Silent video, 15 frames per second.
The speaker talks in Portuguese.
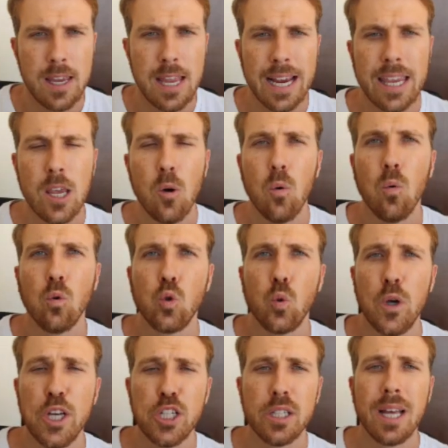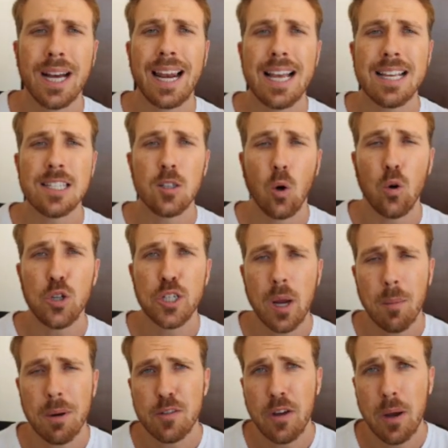E aqui um tweet da Glassnode,
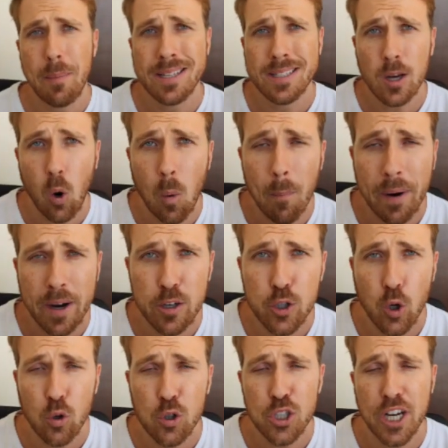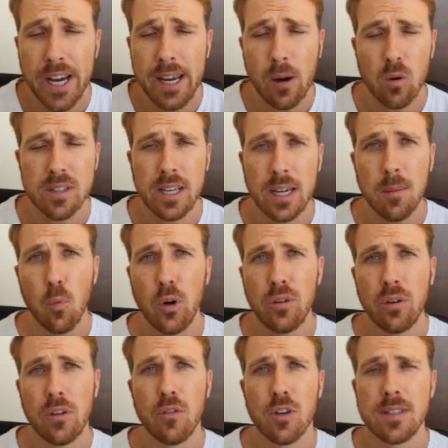que é uma das ferramentas que eu acompanho de on-chain. Aconselho
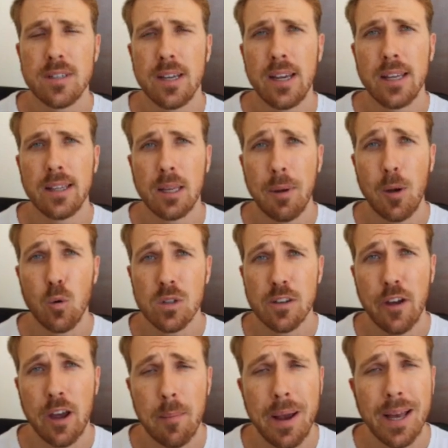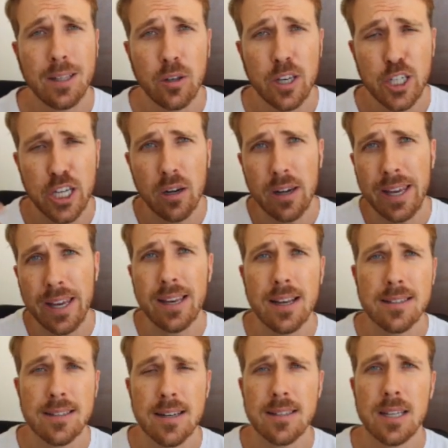muito que você também use a ferramenta. Eu deixei no link
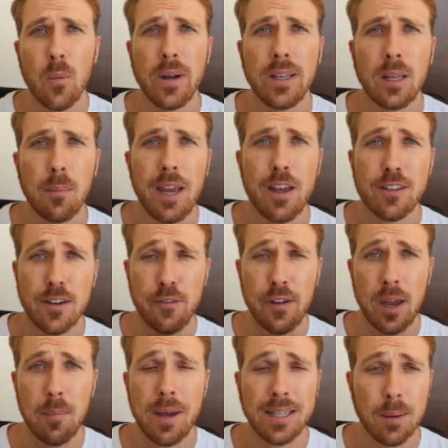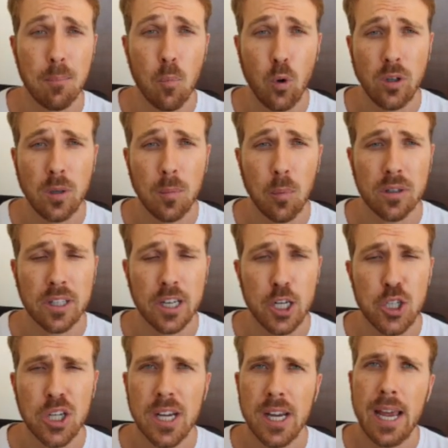da descrição aí também essa ferramenta, é muito
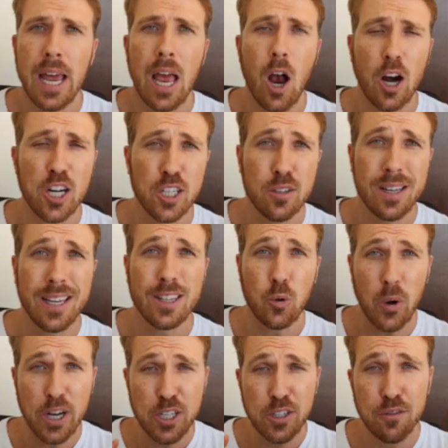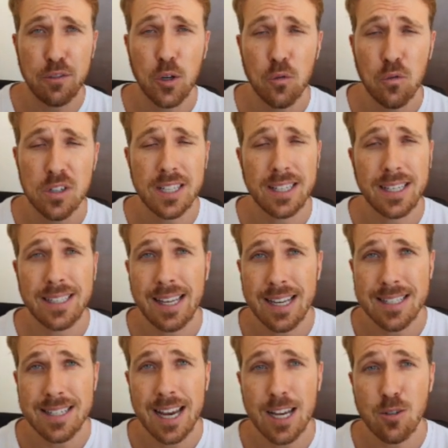importante. Eu acredito que TradingView você tem que ter
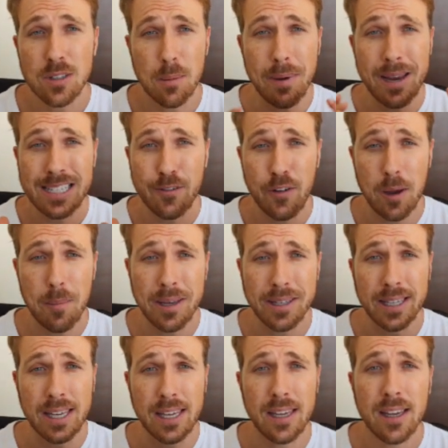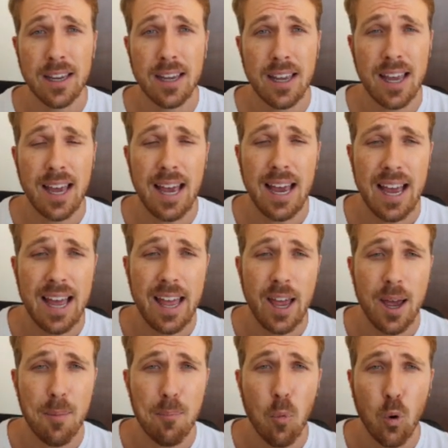acesso também a essa ferramenta aqui.
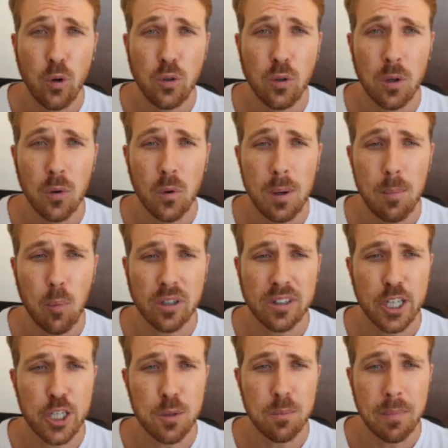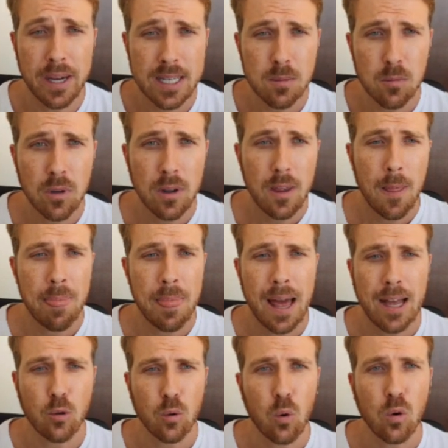É, é muito importante mesmo.
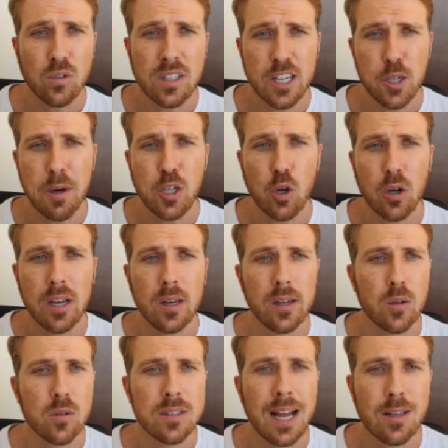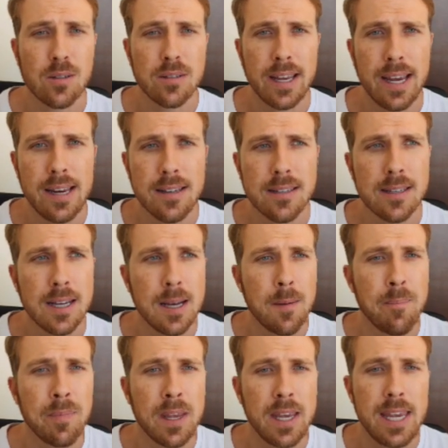Tá? Estou constantemente olhando aqui os dados deles.
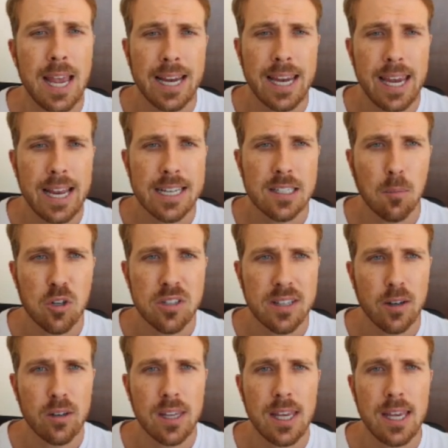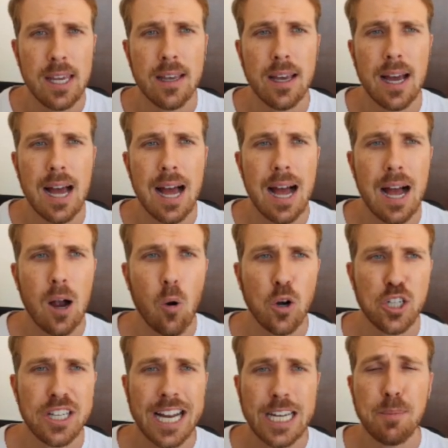E aqui eles estão mostrando que a
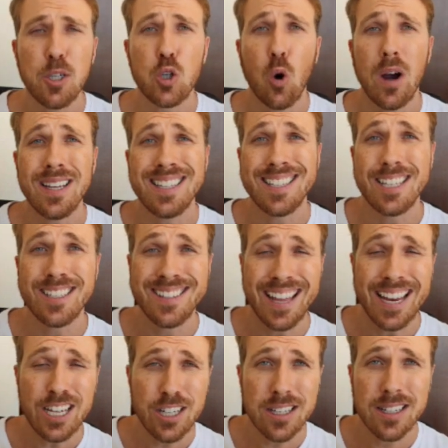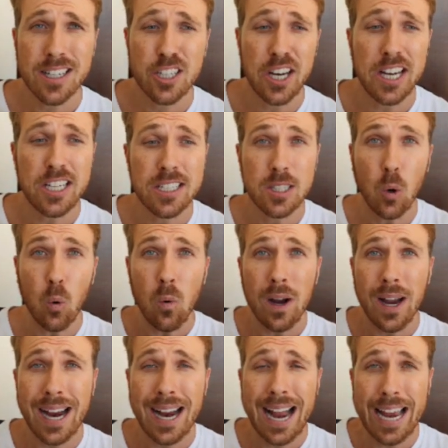quantidade de bitcoins existentes nas exchanges estão
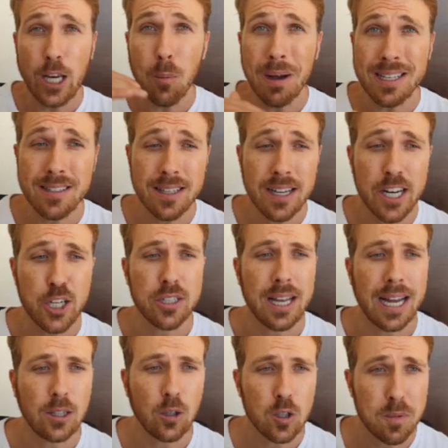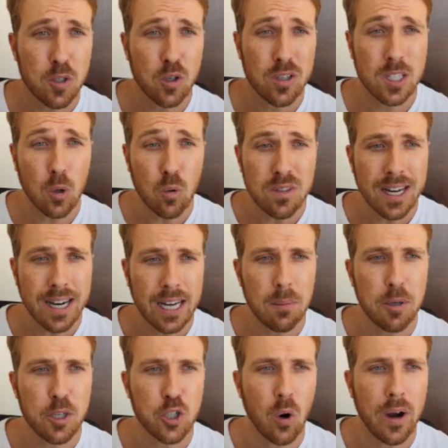caindo bastante, tá? Então as pessoas estão sacando
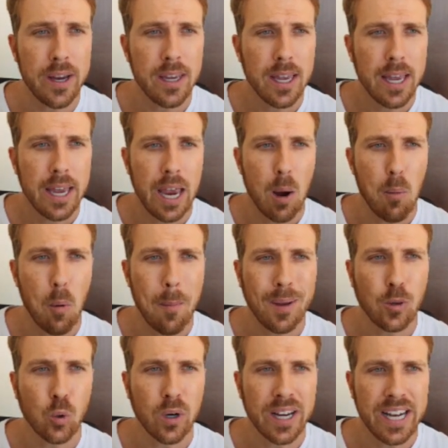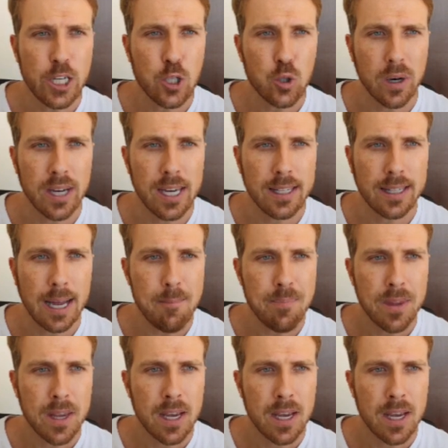Bitcoin, é um momento crítico aqui, tá?